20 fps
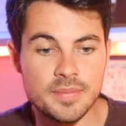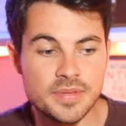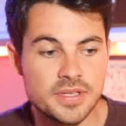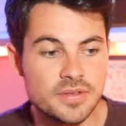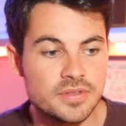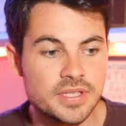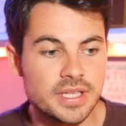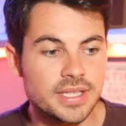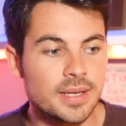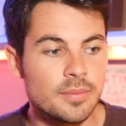Même si
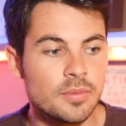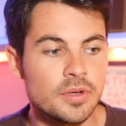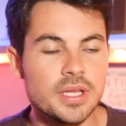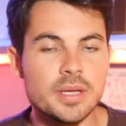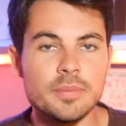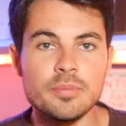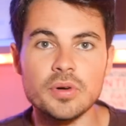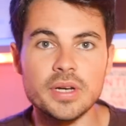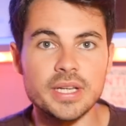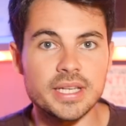vous êtes
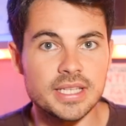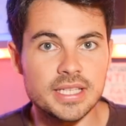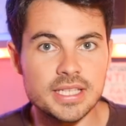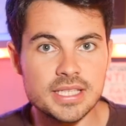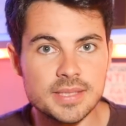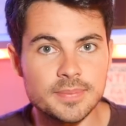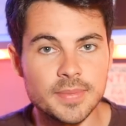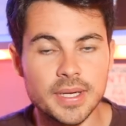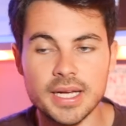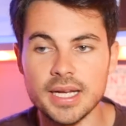abonné pour les
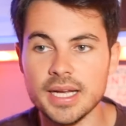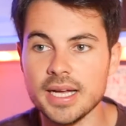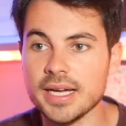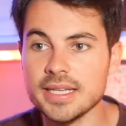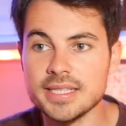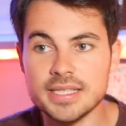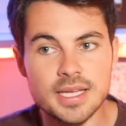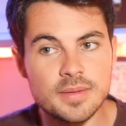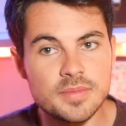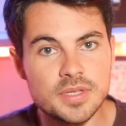Kiss, ben,
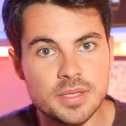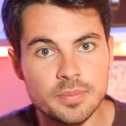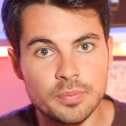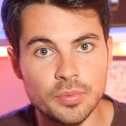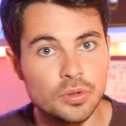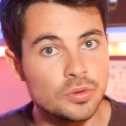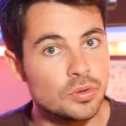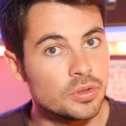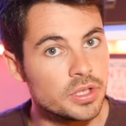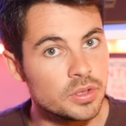restez un petit
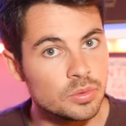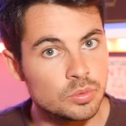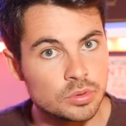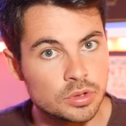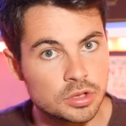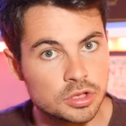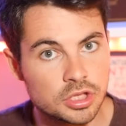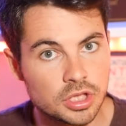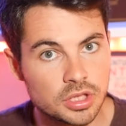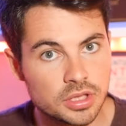peu, donnez-nous
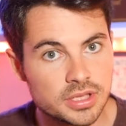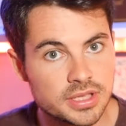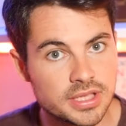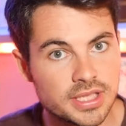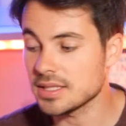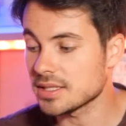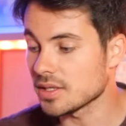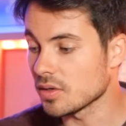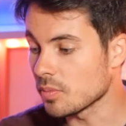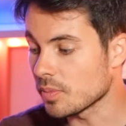notre chance. Et
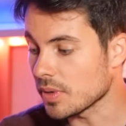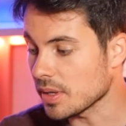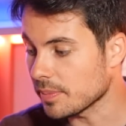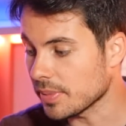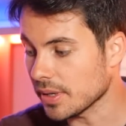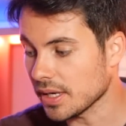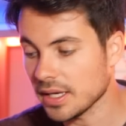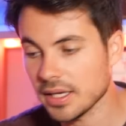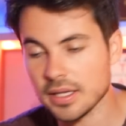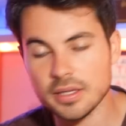si ça vous plaît
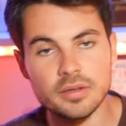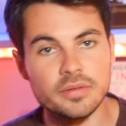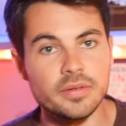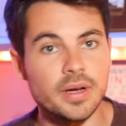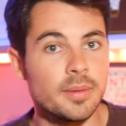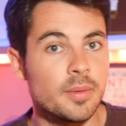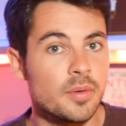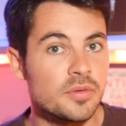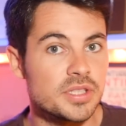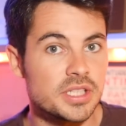pas et que
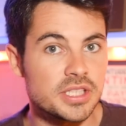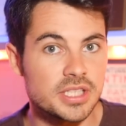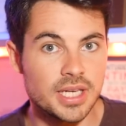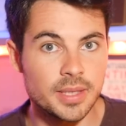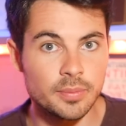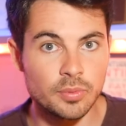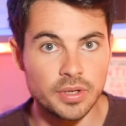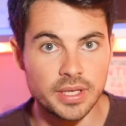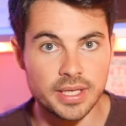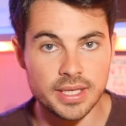vraiment vous étiez là
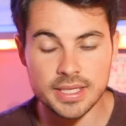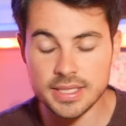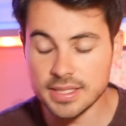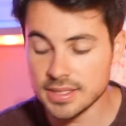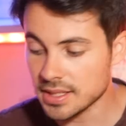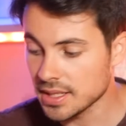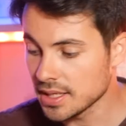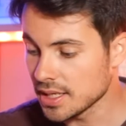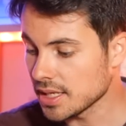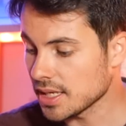pour les
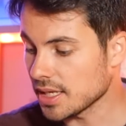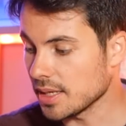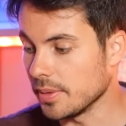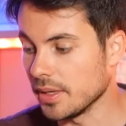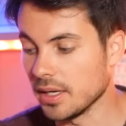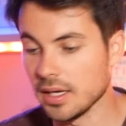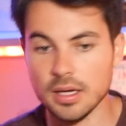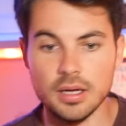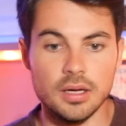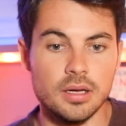kisses, eh
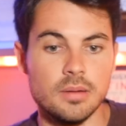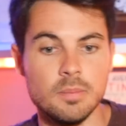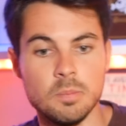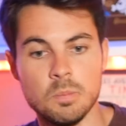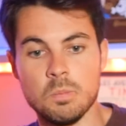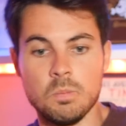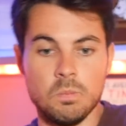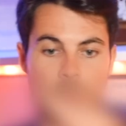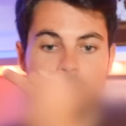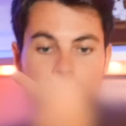ben
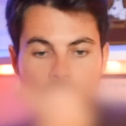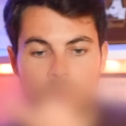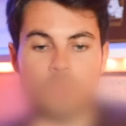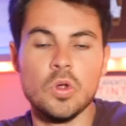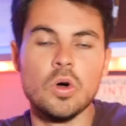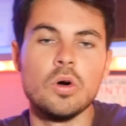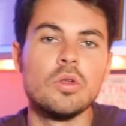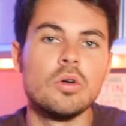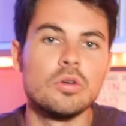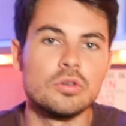
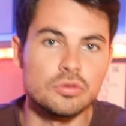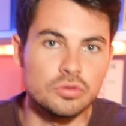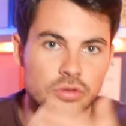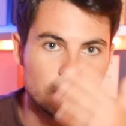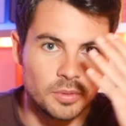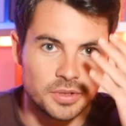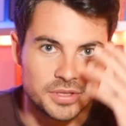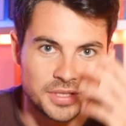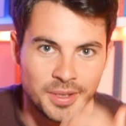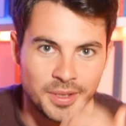non, non, excusez-moi,